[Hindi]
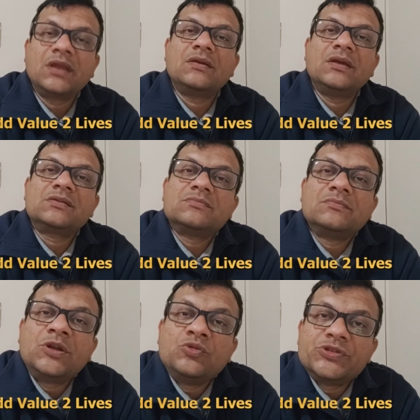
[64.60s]
एक एक
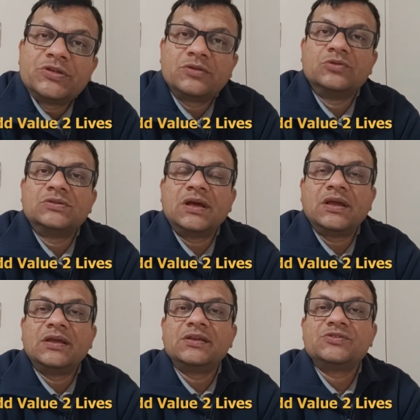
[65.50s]
मनुष्य
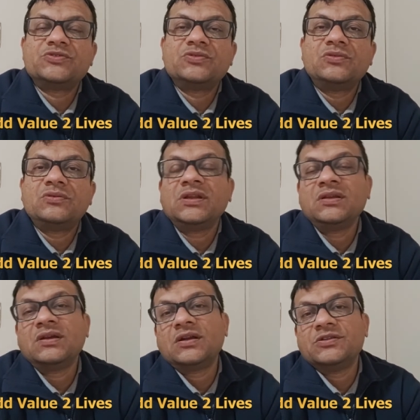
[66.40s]
होता है जो
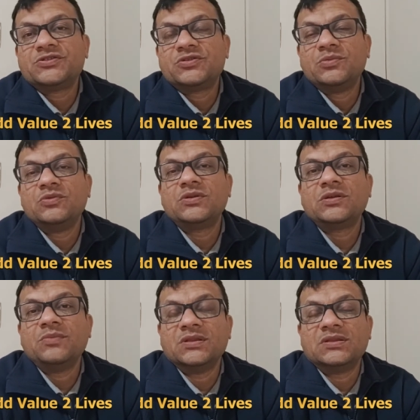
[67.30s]
इनका
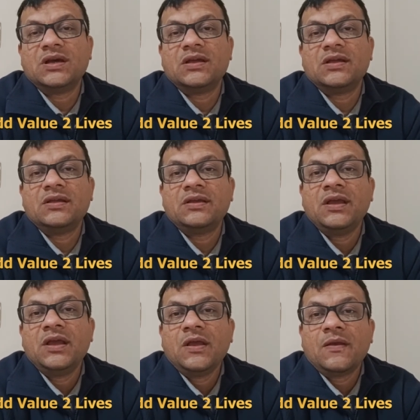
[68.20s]
डिस्ट्रीब्यूटर बनता है
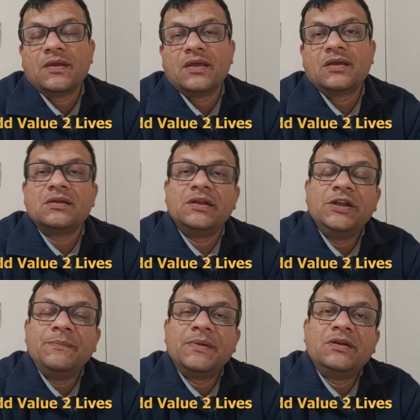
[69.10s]
एक
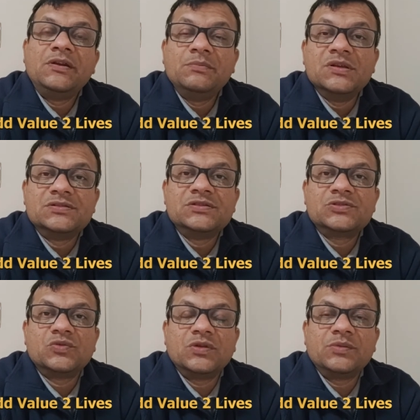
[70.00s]
इंडिपेंडेंट
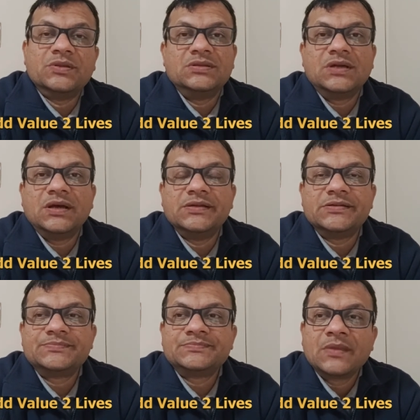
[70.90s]
बिजनेस ओनर बनता
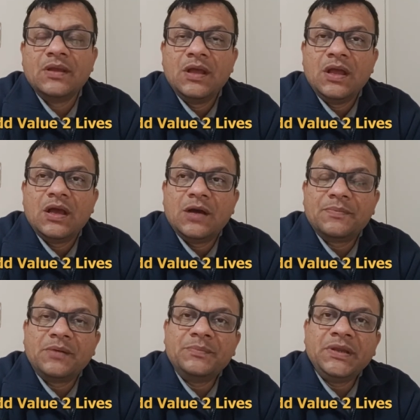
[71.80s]
है
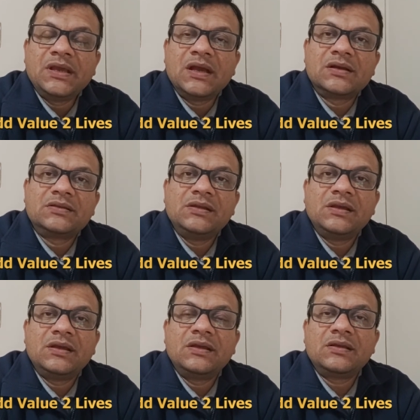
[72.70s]
अब कंपनी क्या
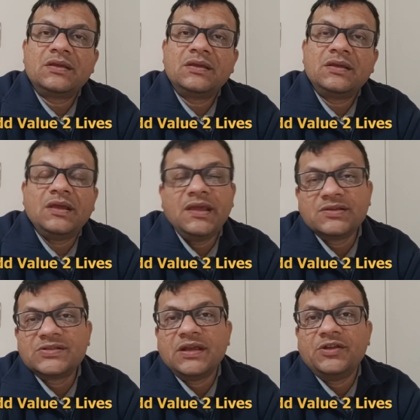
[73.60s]
करती है कि
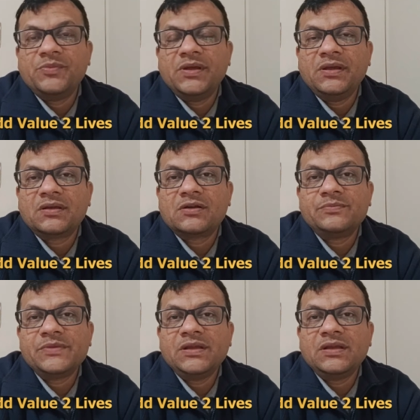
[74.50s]
एक साइड में
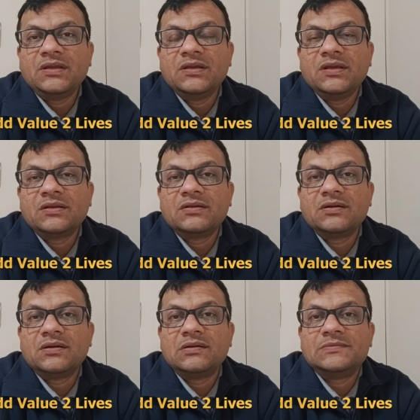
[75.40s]
कंपनी एक
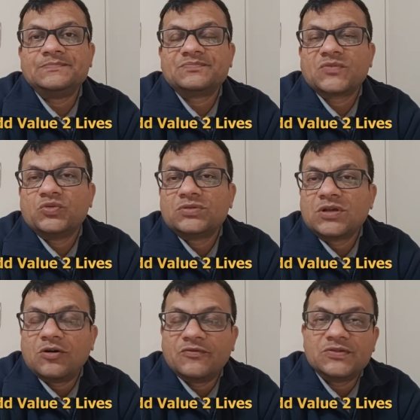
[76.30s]
खुद
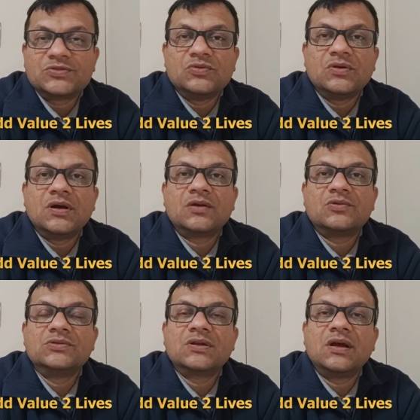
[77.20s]
का ऑफिस होगा
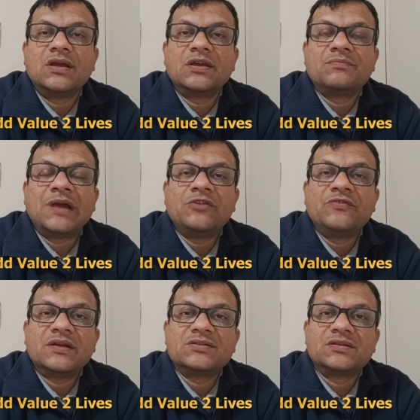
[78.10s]
खुद का एक
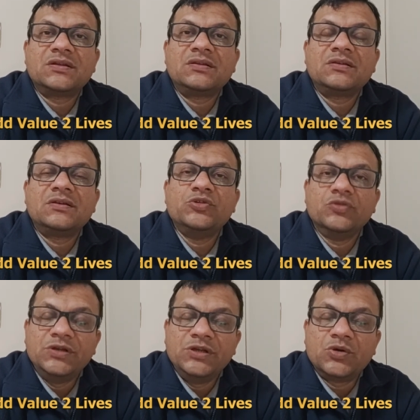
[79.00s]
मैन्युफैक्चरिंग
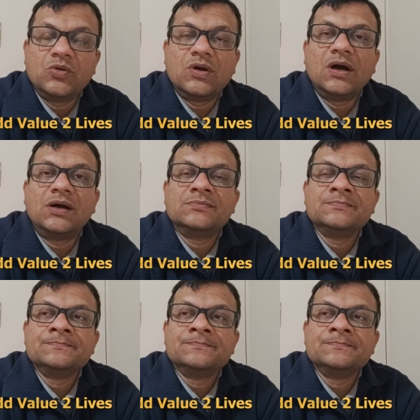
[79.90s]
यूनिट होगा